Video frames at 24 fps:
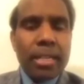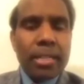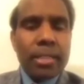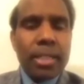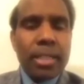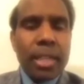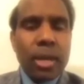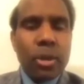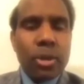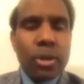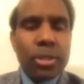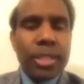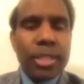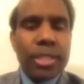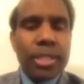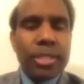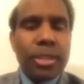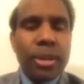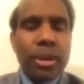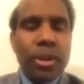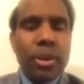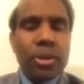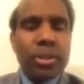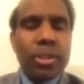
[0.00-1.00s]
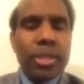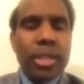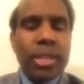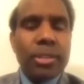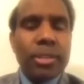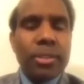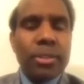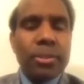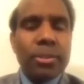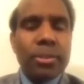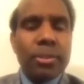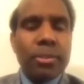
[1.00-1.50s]
సహోదరి
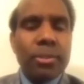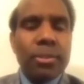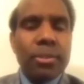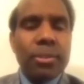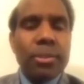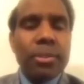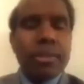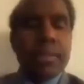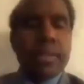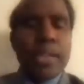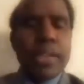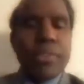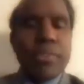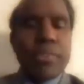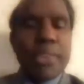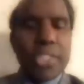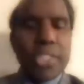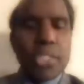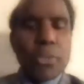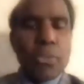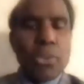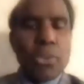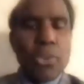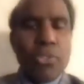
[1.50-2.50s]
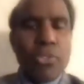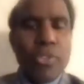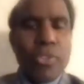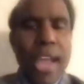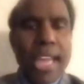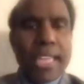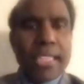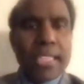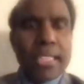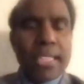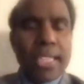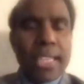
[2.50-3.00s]
సహోదరులకు నా ఫేస్బుక్
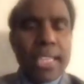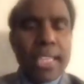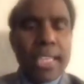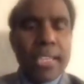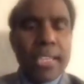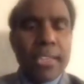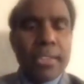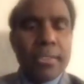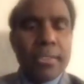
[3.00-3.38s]
ఫ్యాన్స్కి